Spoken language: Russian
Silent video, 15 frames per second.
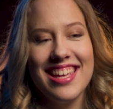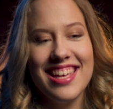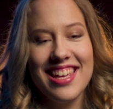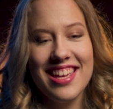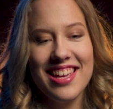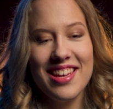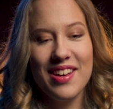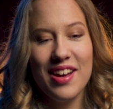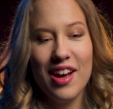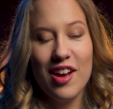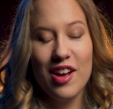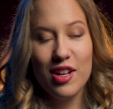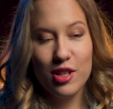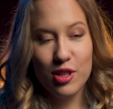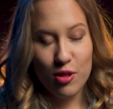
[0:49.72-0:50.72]
И
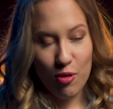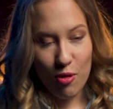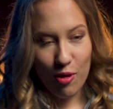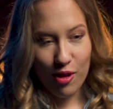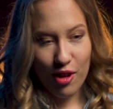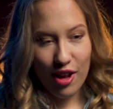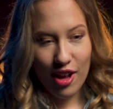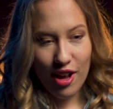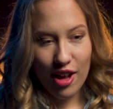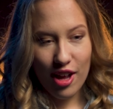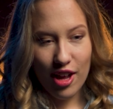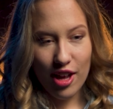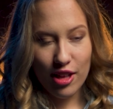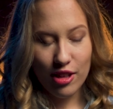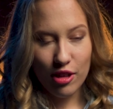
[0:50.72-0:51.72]
школа —
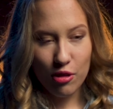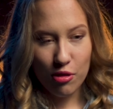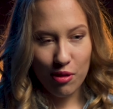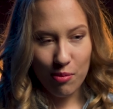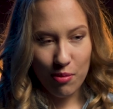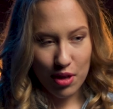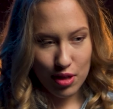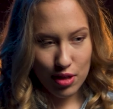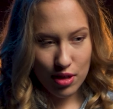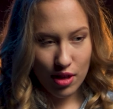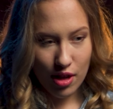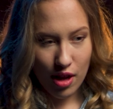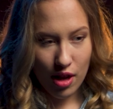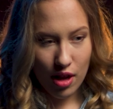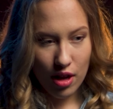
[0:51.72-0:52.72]
это то
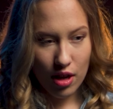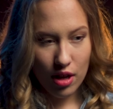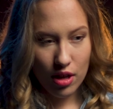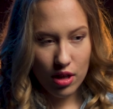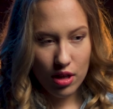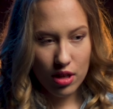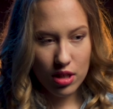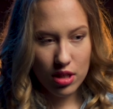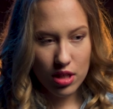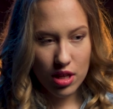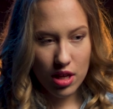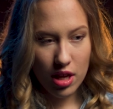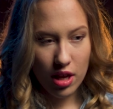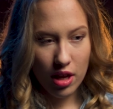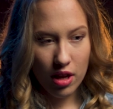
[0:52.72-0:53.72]
место,
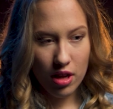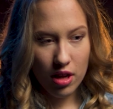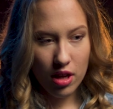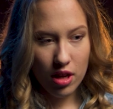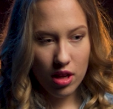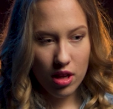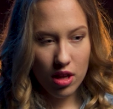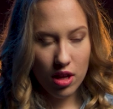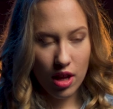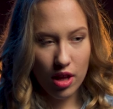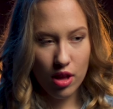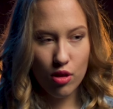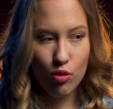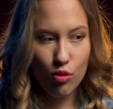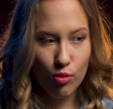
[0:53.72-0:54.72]
где я
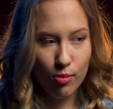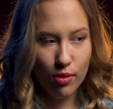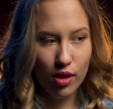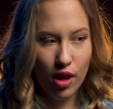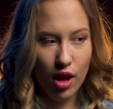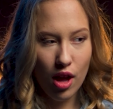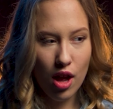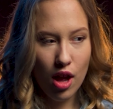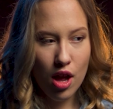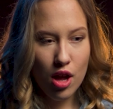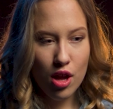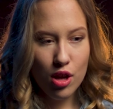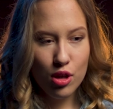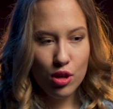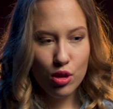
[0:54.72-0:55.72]
не думала,
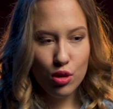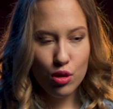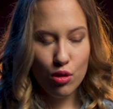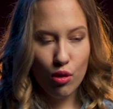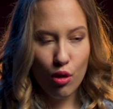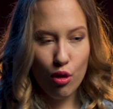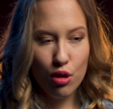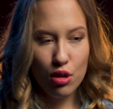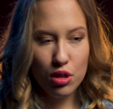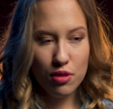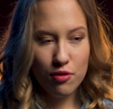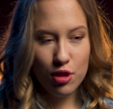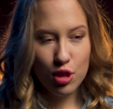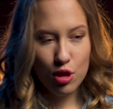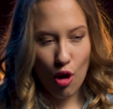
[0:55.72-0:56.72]
что из
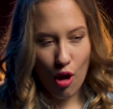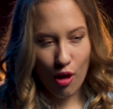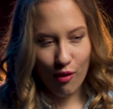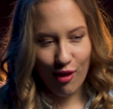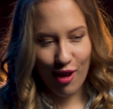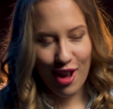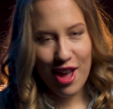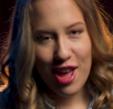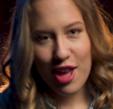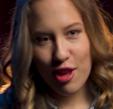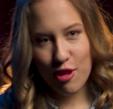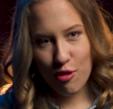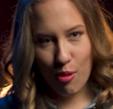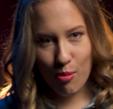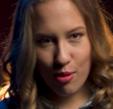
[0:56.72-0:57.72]
веселого
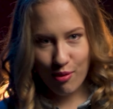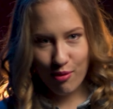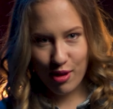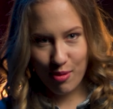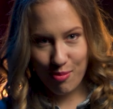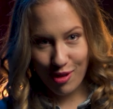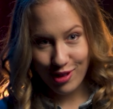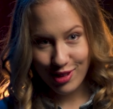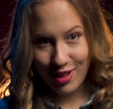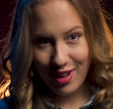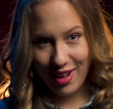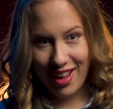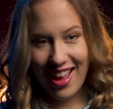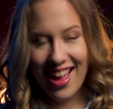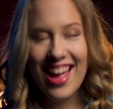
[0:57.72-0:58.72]
и доброго
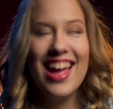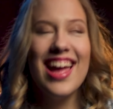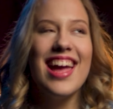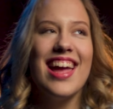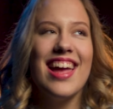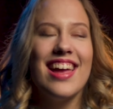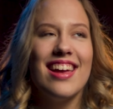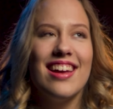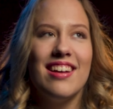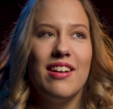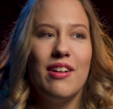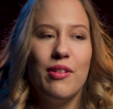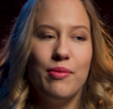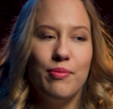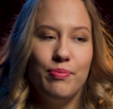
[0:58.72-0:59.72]
ребенка
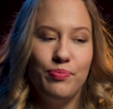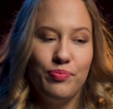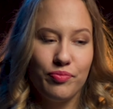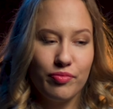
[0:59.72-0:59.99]
эм,